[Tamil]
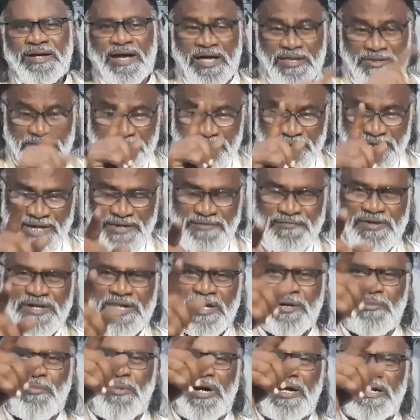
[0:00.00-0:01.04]
அது
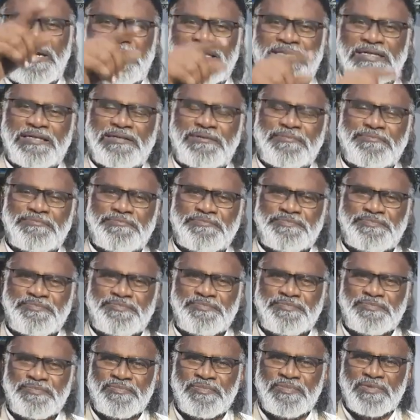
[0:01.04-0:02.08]
தெய்வீகமானது
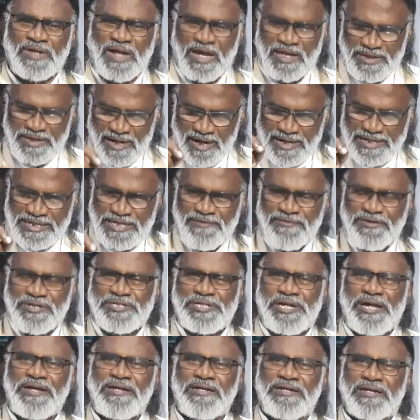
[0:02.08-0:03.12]
அதை ஆண்டவர்
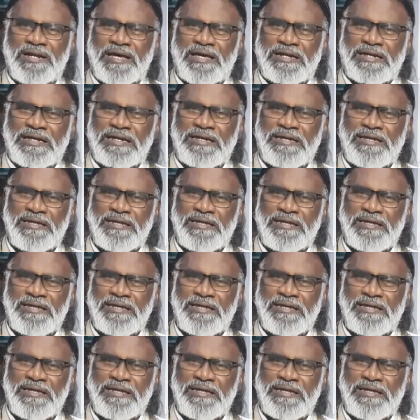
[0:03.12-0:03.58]
செய்கிறார்